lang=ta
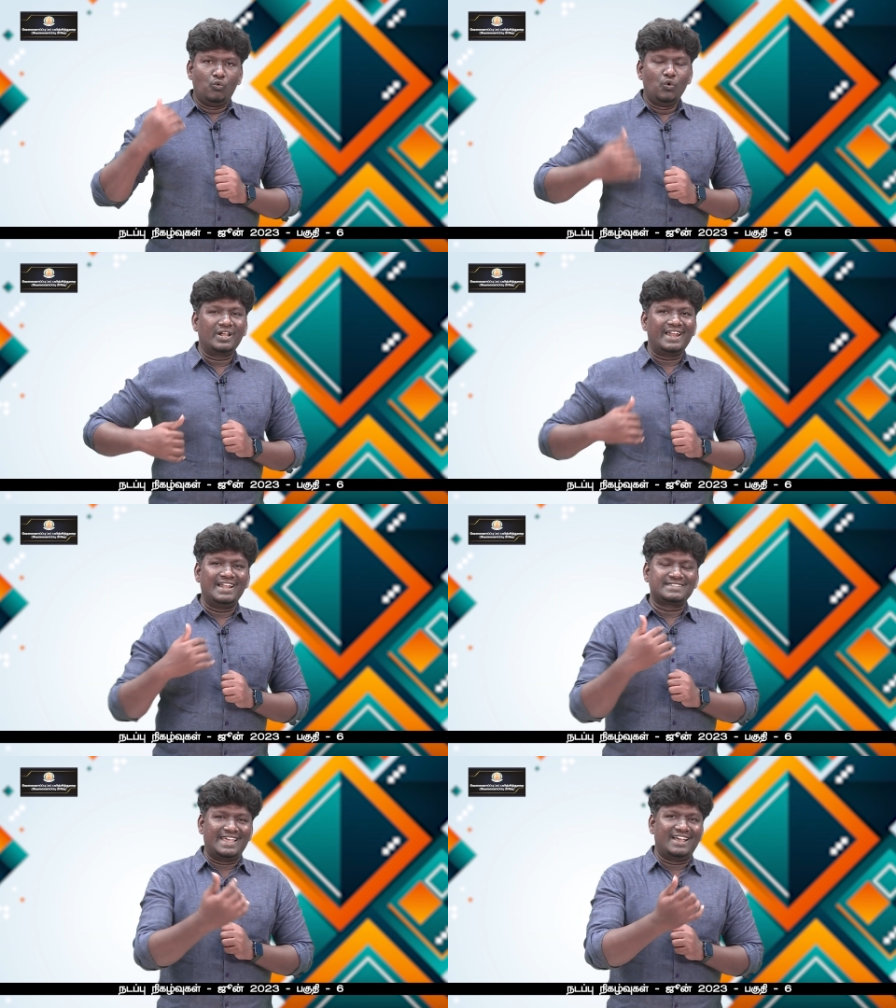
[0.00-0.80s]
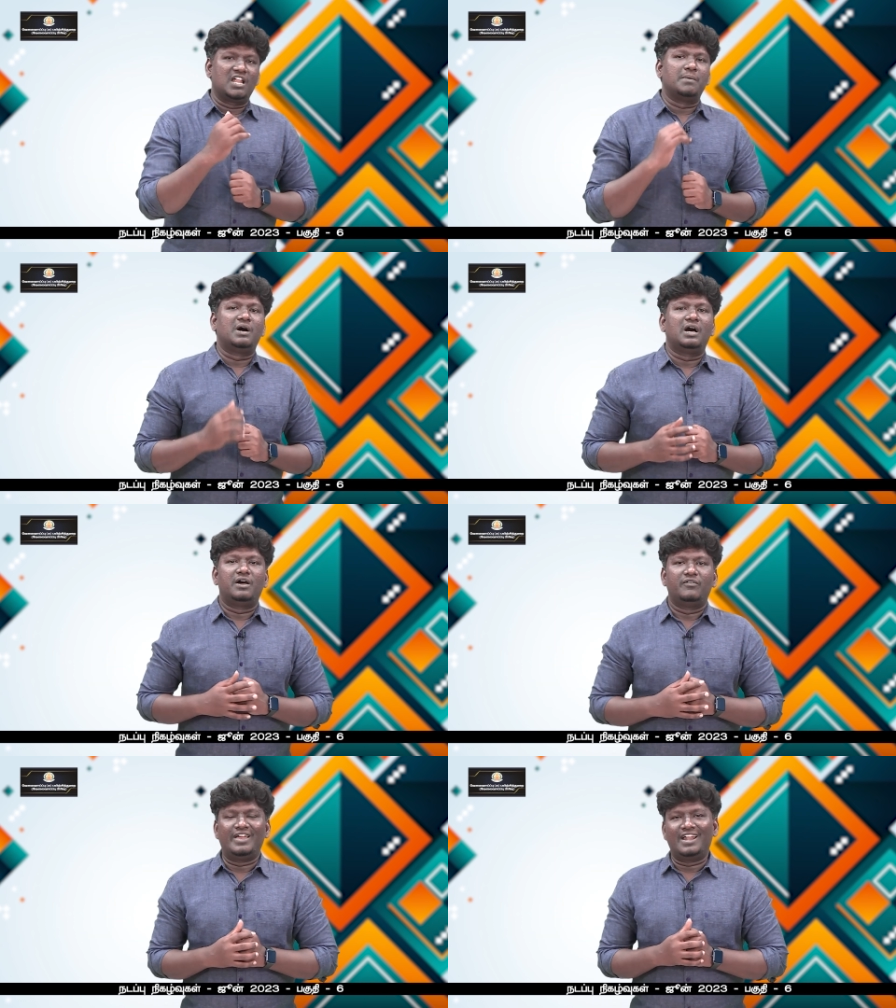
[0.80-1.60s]
உக்ரைனை சேர்க்கலாமா
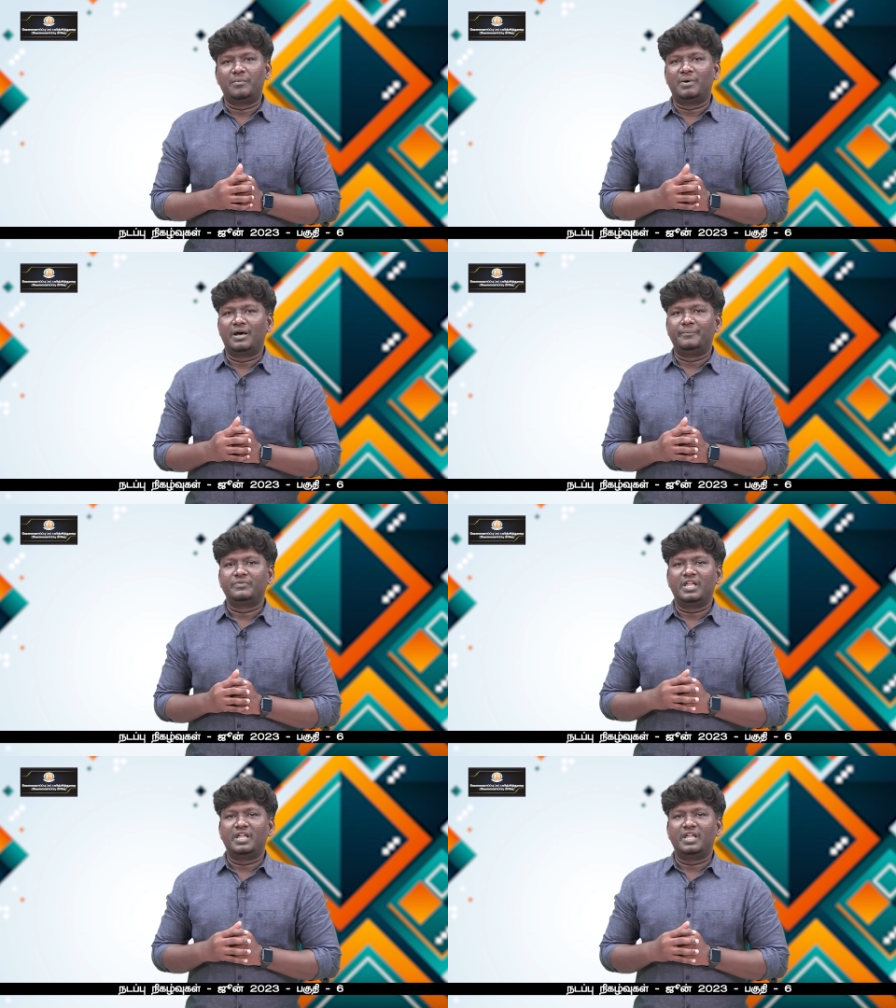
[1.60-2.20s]
வேணாமா